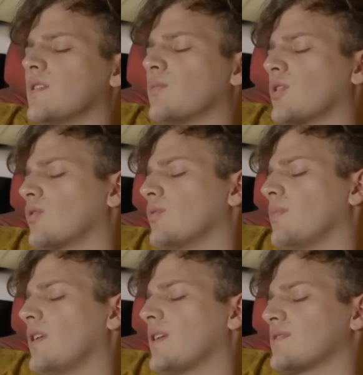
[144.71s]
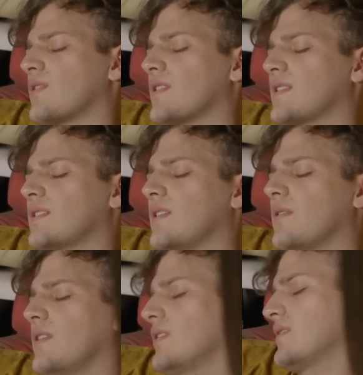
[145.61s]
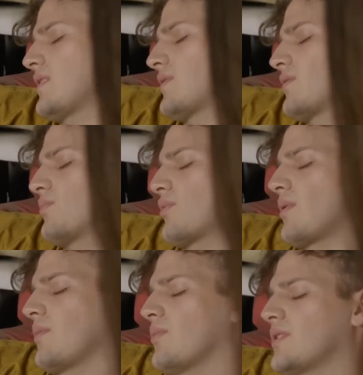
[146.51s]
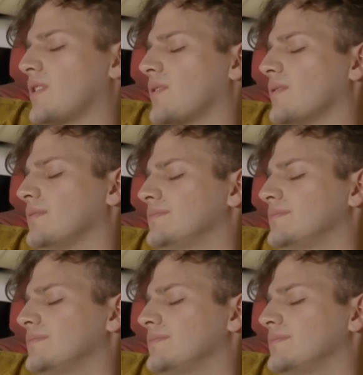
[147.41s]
por culpa de las drogas que te estás en un problemota, ¿no?